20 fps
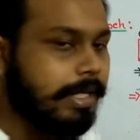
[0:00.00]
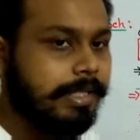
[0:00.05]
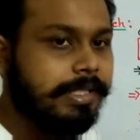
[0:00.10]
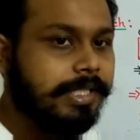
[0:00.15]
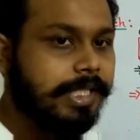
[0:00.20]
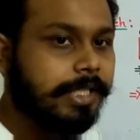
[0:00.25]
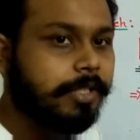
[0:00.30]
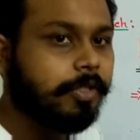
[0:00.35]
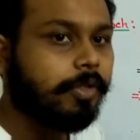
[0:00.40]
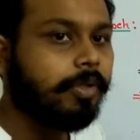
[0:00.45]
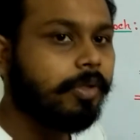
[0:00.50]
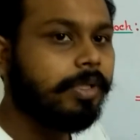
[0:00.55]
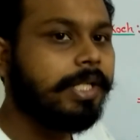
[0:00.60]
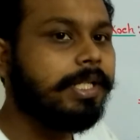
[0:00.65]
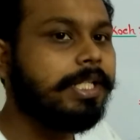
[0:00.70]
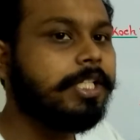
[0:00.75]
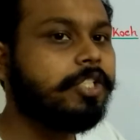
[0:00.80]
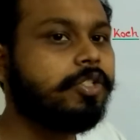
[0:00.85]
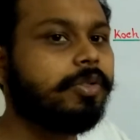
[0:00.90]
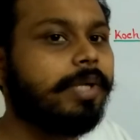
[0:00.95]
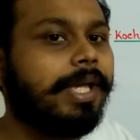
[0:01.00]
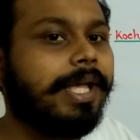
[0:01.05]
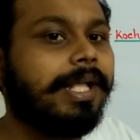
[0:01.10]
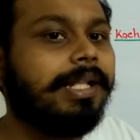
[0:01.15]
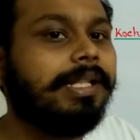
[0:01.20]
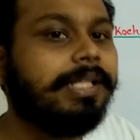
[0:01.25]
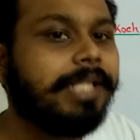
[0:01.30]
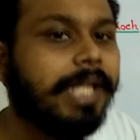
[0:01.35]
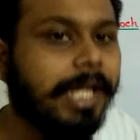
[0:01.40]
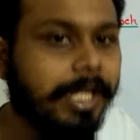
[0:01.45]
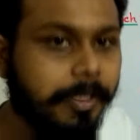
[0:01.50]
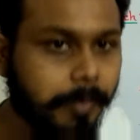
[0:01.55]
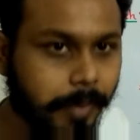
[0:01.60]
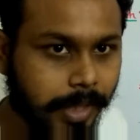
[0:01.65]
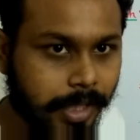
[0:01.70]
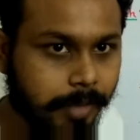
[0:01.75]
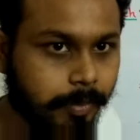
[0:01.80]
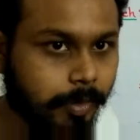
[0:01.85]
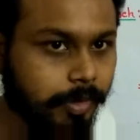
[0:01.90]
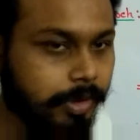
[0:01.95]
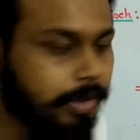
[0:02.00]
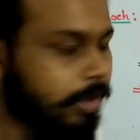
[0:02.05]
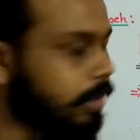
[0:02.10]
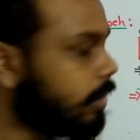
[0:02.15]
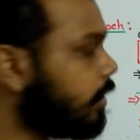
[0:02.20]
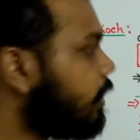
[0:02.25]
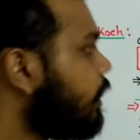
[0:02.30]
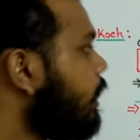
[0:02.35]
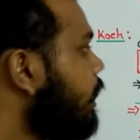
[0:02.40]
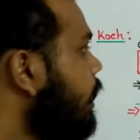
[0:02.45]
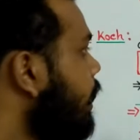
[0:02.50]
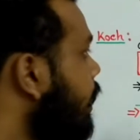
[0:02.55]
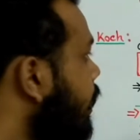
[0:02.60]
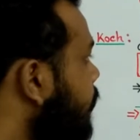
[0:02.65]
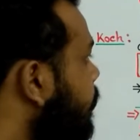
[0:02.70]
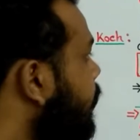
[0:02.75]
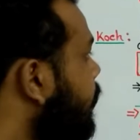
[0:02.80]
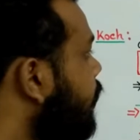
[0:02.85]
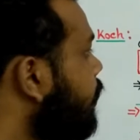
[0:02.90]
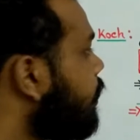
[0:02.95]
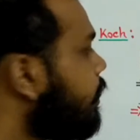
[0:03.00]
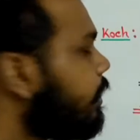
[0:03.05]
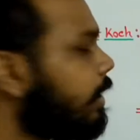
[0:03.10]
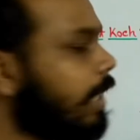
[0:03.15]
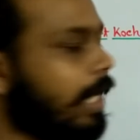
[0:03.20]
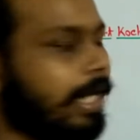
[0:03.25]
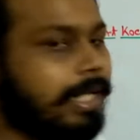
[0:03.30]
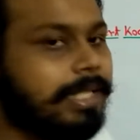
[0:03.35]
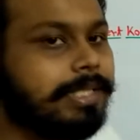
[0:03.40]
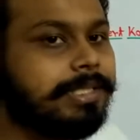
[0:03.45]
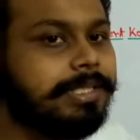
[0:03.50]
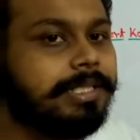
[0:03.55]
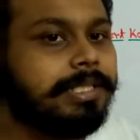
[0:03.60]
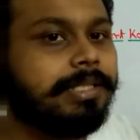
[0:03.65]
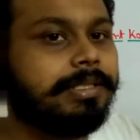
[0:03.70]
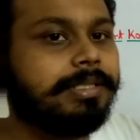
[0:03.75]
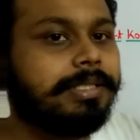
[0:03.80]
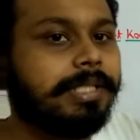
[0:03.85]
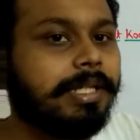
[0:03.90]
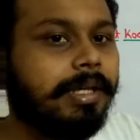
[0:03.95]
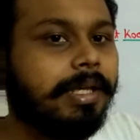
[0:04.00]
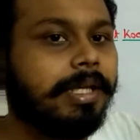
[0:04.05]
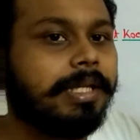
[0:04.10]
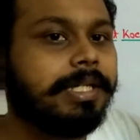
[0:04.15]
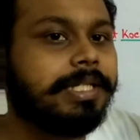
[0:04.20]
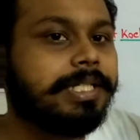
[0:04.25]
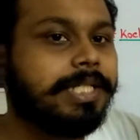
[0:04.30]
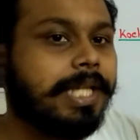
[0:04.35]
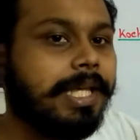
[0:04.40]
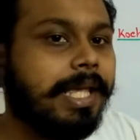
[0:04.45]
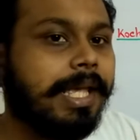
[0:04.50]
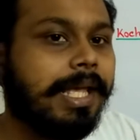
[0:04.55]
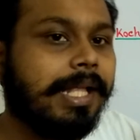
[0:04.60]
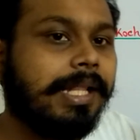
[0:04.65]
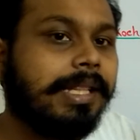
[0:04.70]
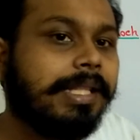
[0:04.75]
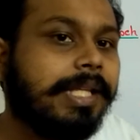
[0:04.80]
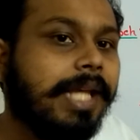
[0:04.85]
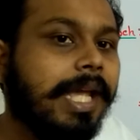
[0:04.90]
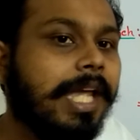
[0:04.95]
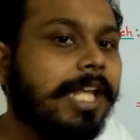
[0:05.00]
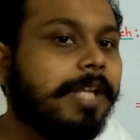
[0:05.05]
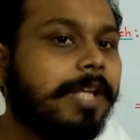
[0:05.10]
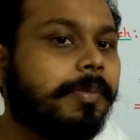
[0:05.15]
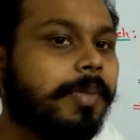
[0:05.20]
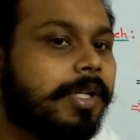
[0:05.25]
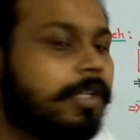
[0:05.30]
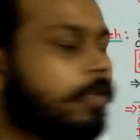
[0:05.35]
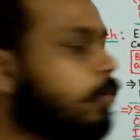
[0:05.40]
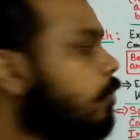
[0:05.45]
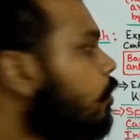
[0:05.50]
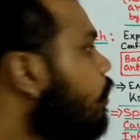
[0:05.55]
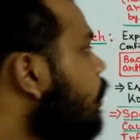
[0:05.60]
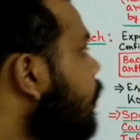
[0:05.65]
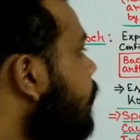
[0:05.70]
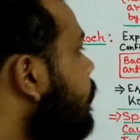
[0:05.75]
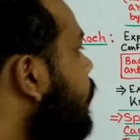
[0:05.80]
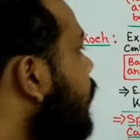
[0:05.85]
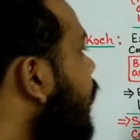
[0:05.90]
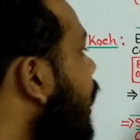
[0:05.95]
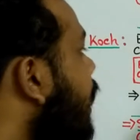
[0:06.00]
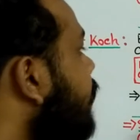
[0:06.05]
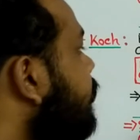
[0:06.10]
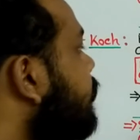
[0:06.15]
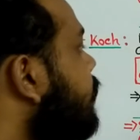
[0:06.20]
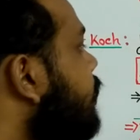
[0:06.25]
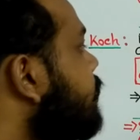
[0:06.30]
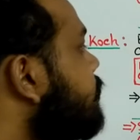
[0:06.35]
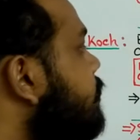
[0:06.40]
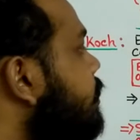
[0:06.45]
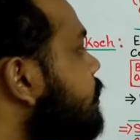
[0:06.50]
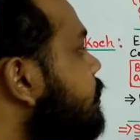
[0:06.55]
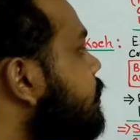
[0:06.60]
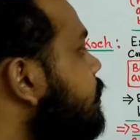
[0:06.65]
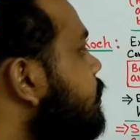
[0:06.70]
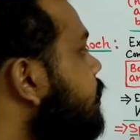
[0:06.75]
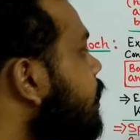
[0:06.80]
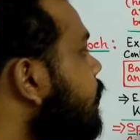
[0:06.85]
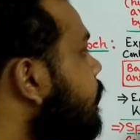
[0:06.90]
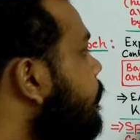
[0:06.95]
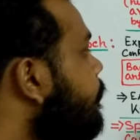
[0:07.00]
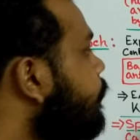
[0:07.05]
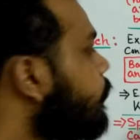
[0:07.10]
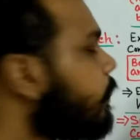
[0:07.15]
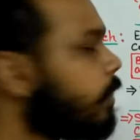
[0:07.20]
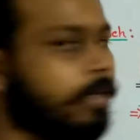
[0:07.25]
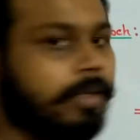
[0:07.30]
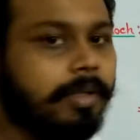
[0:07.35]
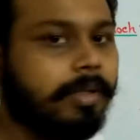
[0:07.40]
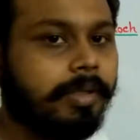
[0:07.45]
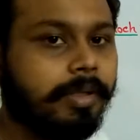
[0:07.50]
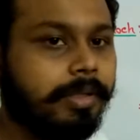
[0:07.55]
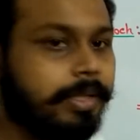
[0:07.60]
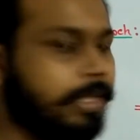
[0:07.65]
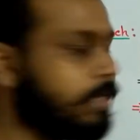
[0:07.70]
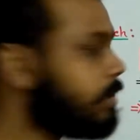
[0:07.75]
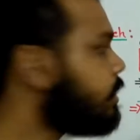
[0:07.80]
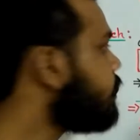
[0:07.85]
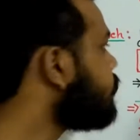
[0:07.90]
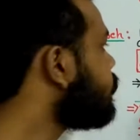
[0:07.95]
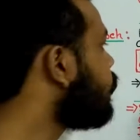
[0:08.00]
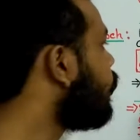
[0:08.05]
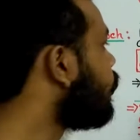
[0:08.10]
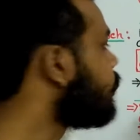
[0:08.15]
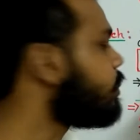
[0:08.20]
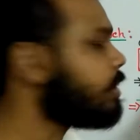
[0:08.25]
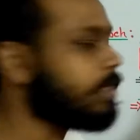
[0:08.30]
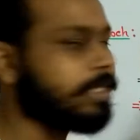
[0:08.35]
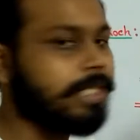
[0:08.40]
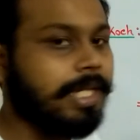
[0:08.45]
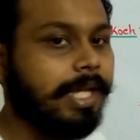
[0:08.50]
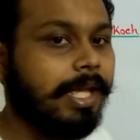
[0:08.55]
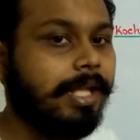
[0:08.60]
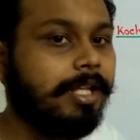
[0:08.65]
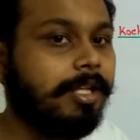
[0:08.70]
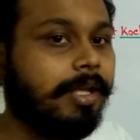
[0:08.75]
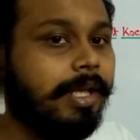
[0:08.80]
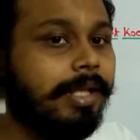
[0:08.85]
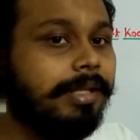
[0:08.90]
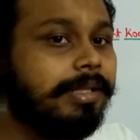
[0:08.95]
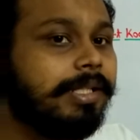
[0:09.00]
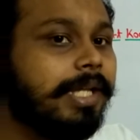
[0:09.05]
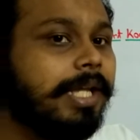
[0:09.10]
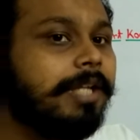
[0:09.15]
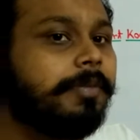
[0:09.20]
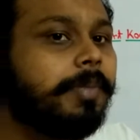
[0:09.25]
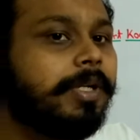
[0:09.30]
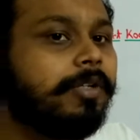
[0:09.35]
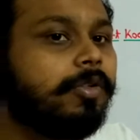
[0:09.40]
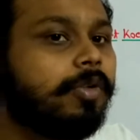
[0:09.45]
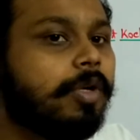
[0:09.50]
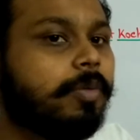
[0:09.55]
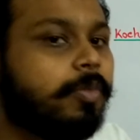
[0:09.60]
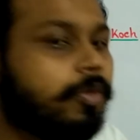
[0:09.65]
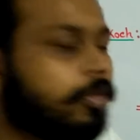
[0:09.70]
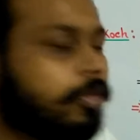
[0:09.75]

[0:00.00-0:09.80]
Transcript: ইনজেক্ট করলেন কিছু হেলদি অ্যানিমালের মধ্যে এবার দেখা যাচ্ছে যে সেই হেলদি অ্যানিমালগুলো এবার অ্যানথ্রাক্স ডিজিজে ডিজিজ হচ্ছে সেই হেলদি অ্যানিমালগুলোর